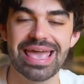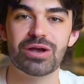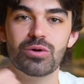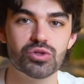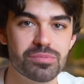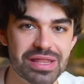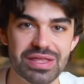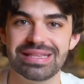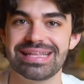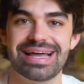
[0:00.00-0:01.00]
incluso me
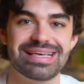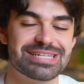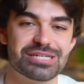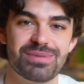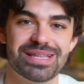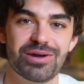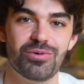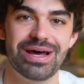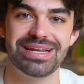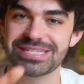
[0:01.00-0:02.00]
hacen detalles
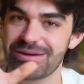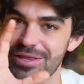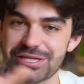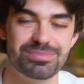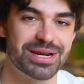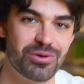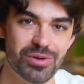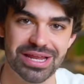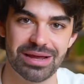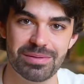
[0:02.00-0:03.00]
espectaculares que a veces me
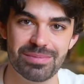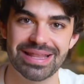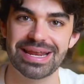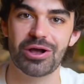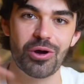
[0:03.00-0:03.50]
recuerdan a mi madre,